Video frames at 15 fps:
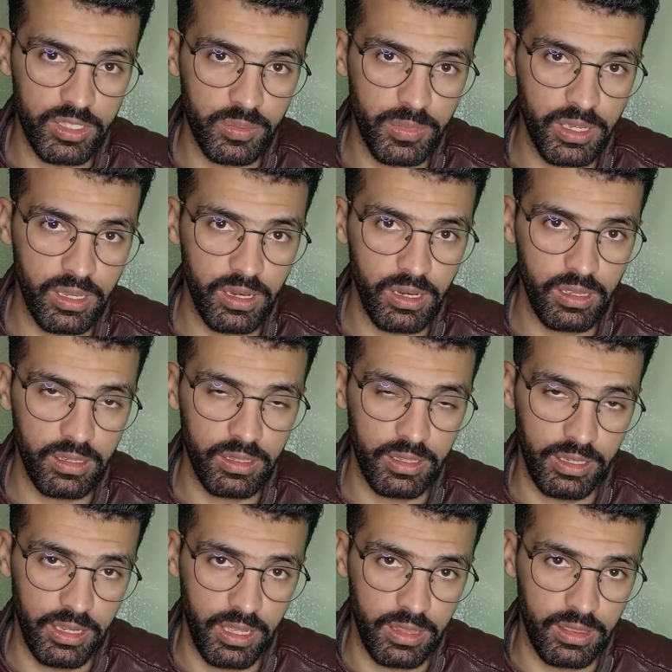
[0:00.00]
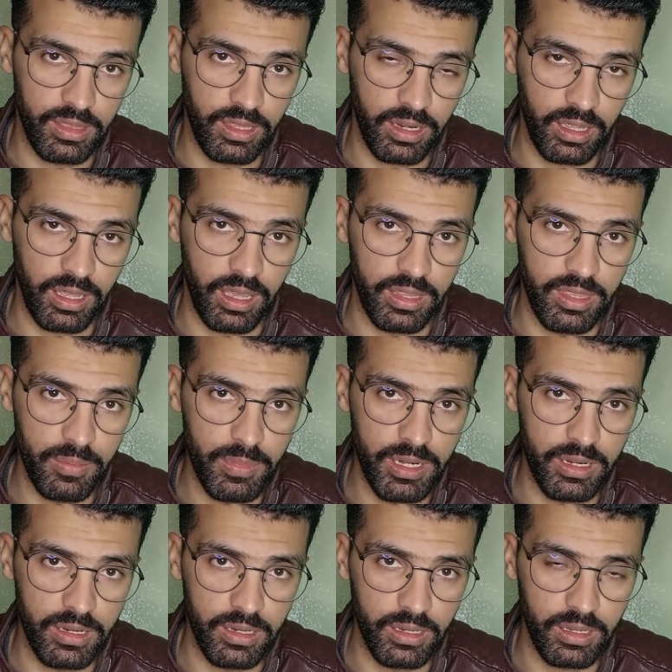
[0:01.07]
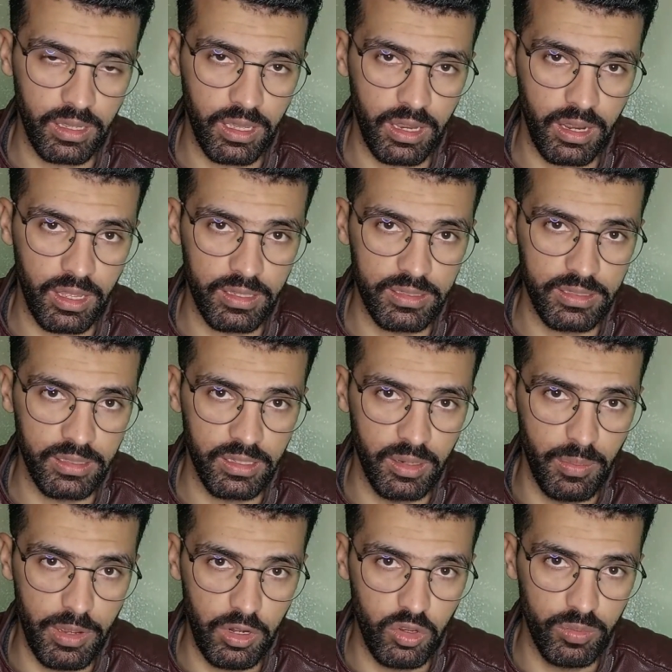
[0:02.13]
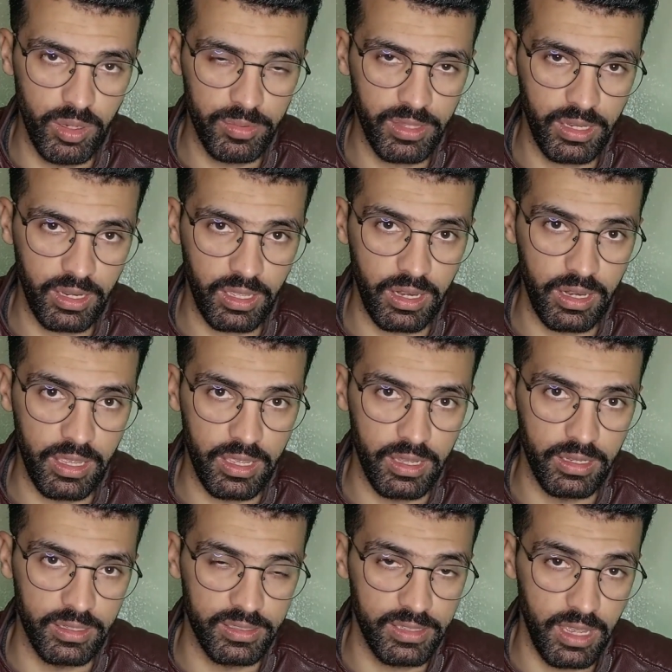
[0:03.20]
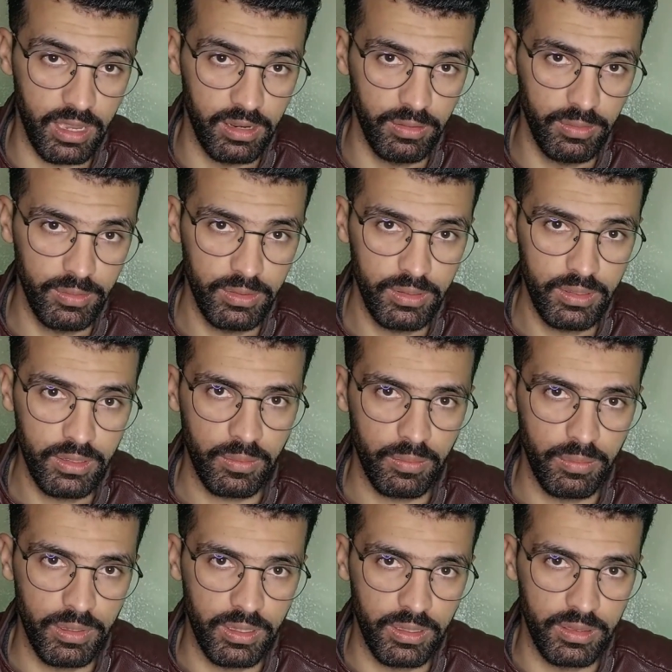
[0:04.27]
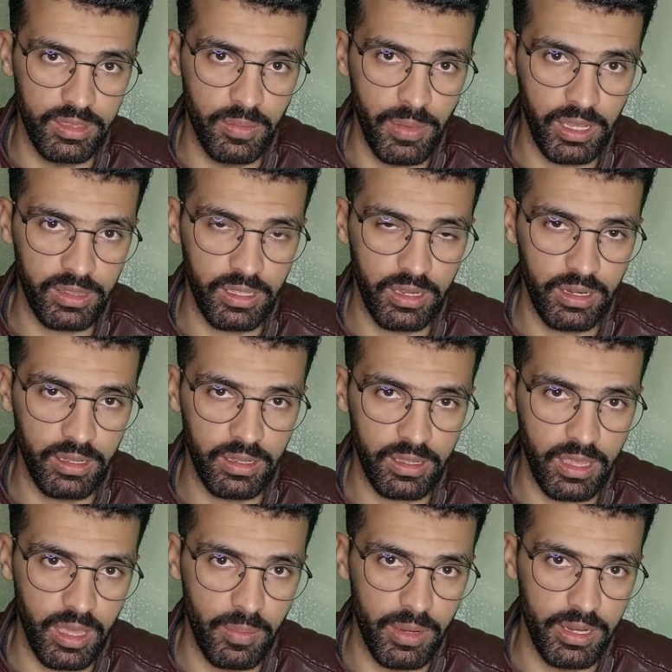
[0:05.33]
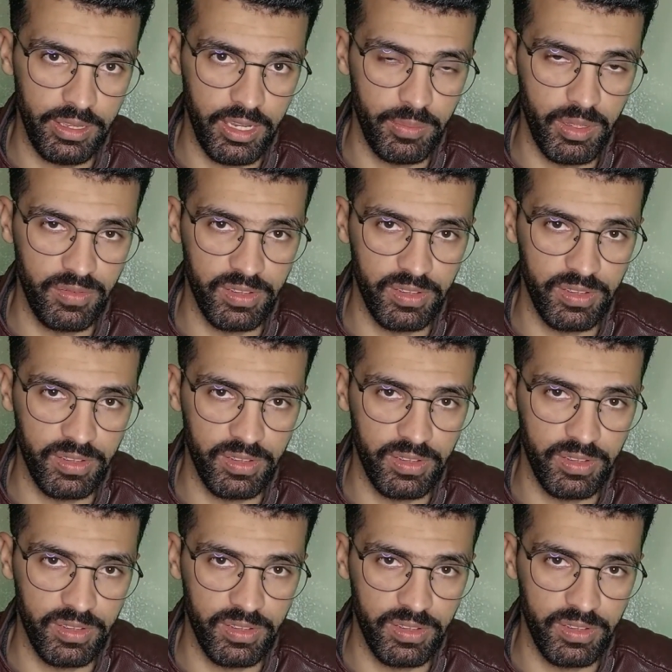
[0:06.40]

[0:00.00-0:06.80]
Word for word: كتمكننا يعني هاد الطريقه هذه من قراءه المعلومه بطريقه اللي هي سهله بالدماغ ديالنا كامل يعني